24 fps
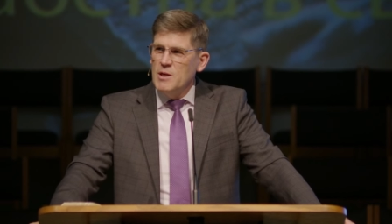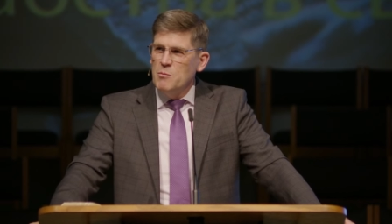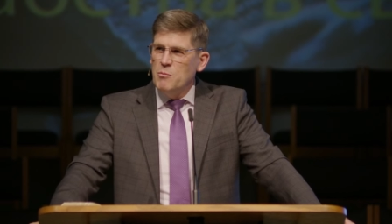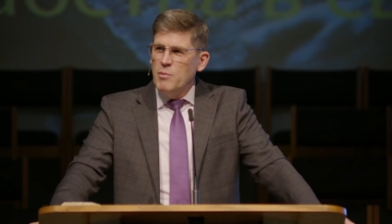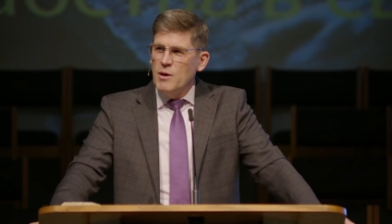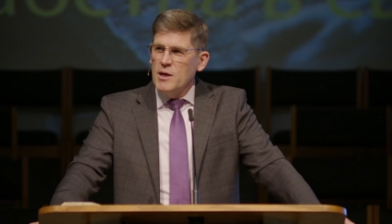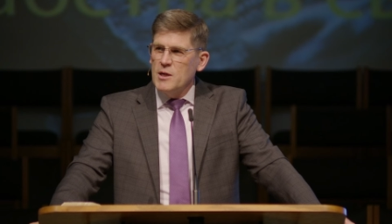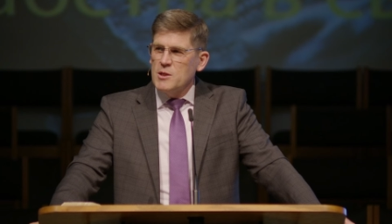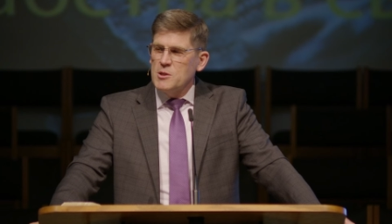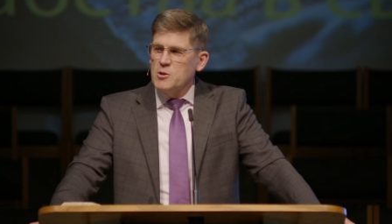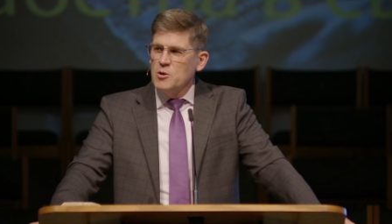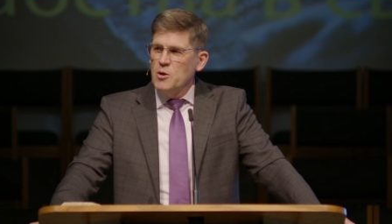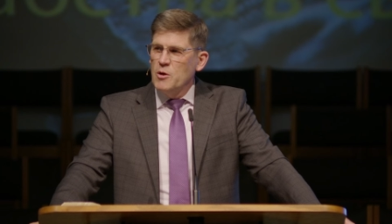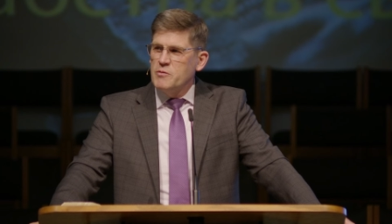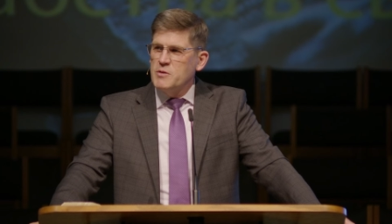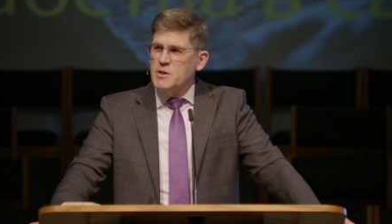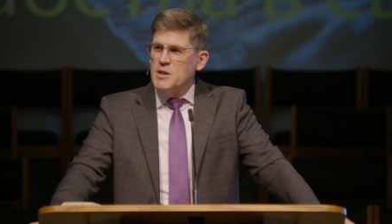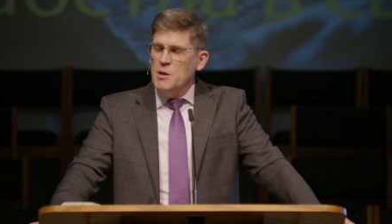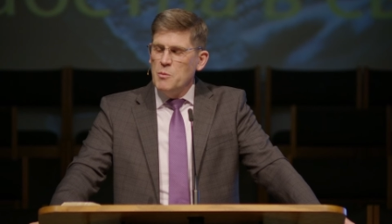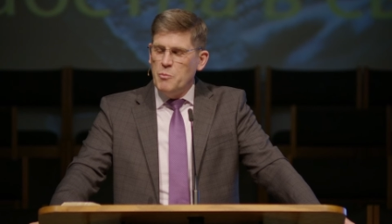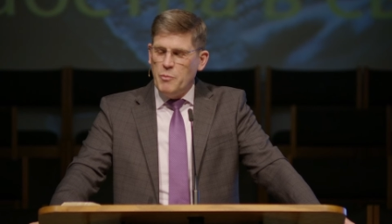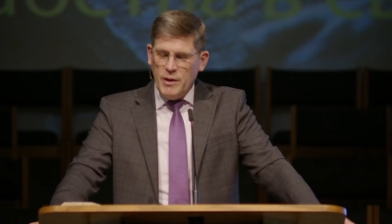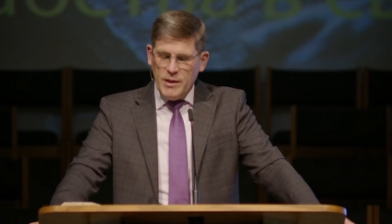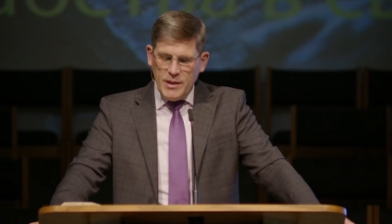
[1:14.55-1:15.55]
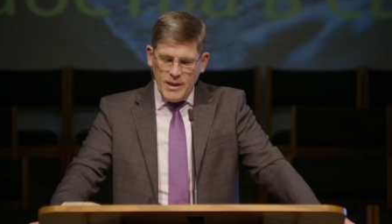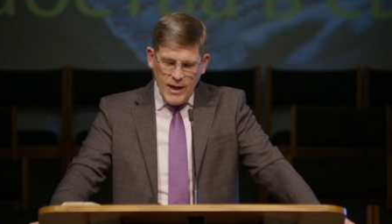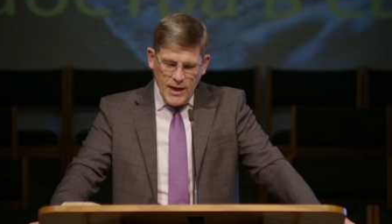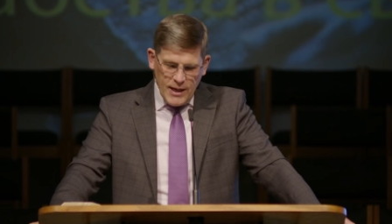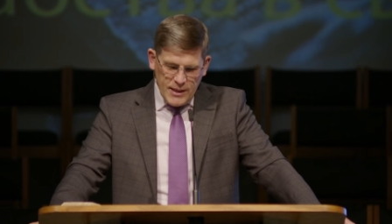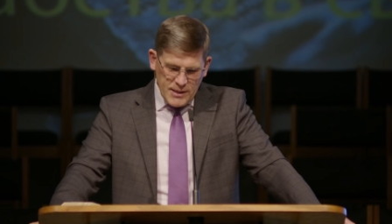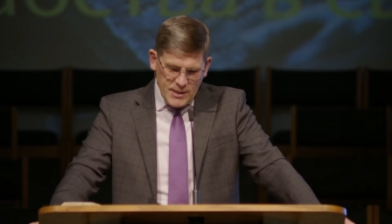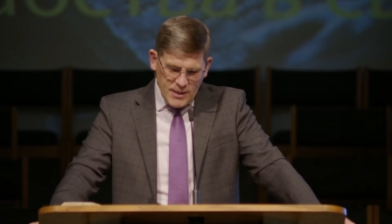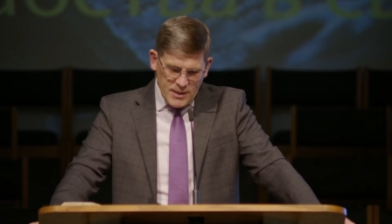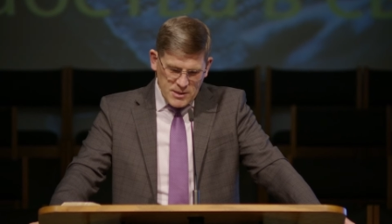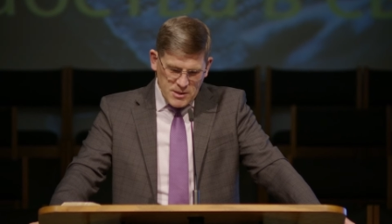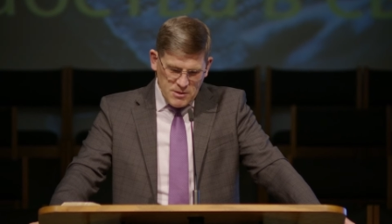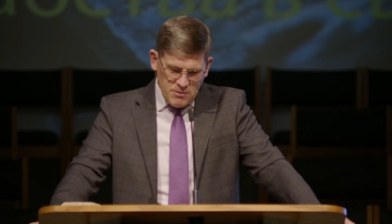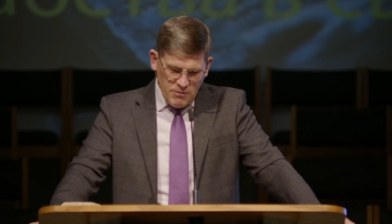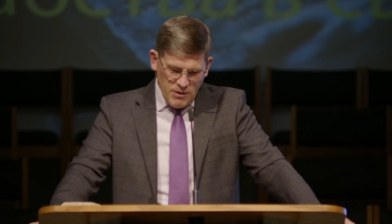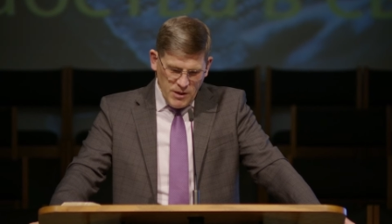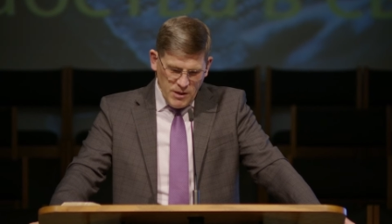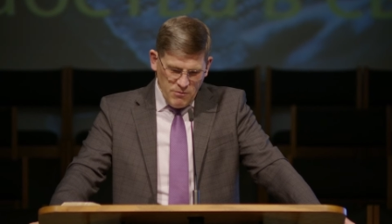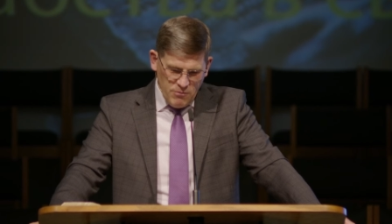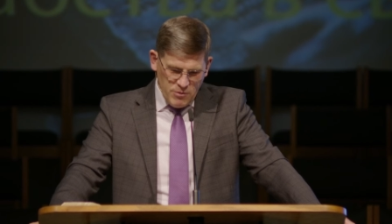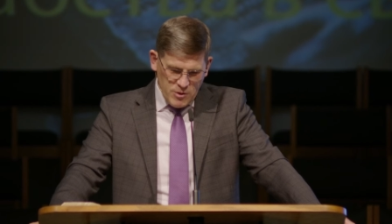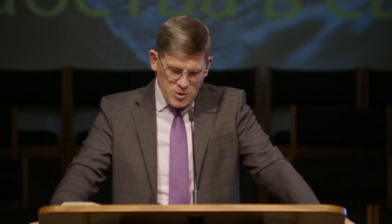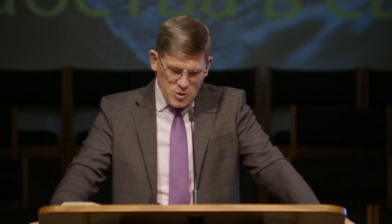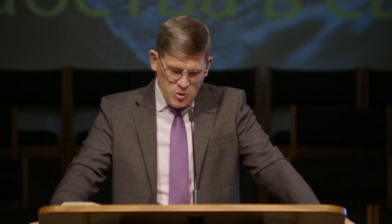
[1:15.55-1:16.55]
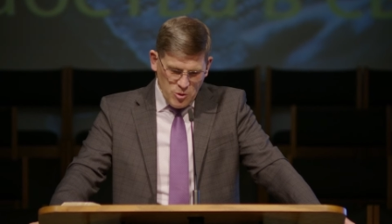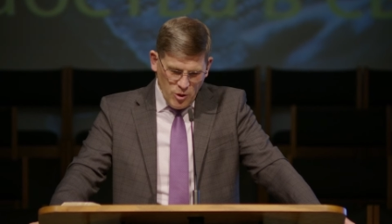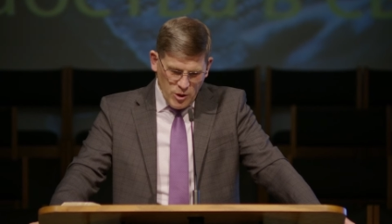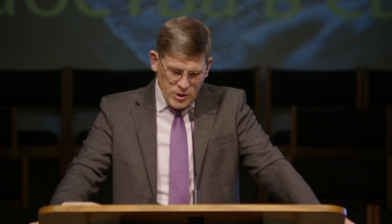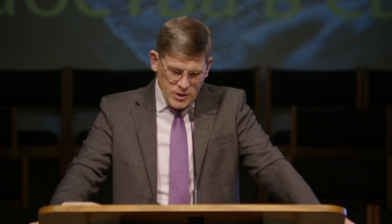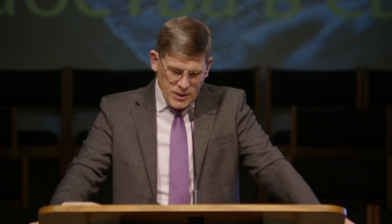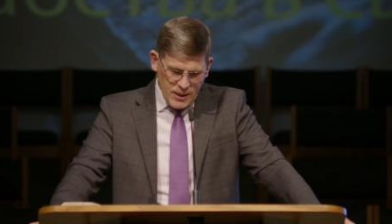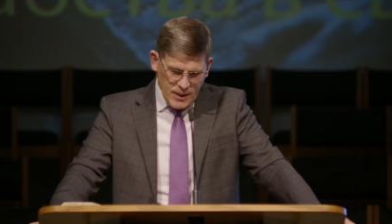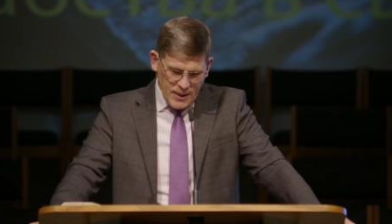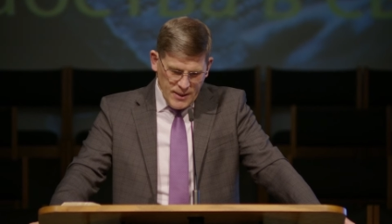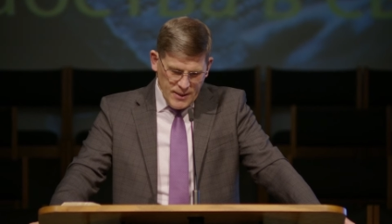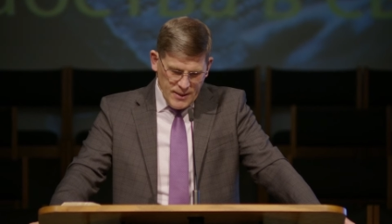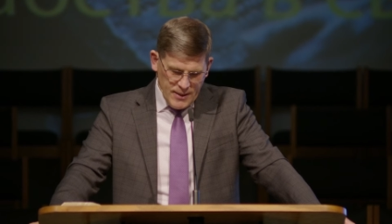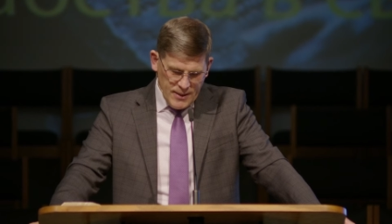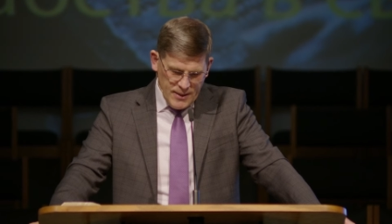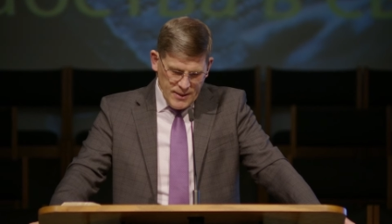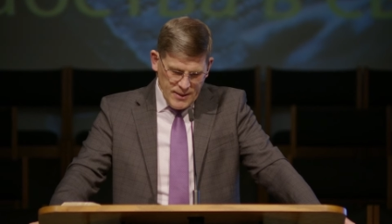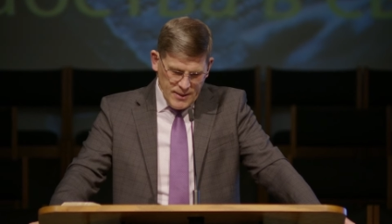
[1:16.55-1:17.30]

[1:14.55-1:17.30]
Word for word: богословские понятия, свои высоты.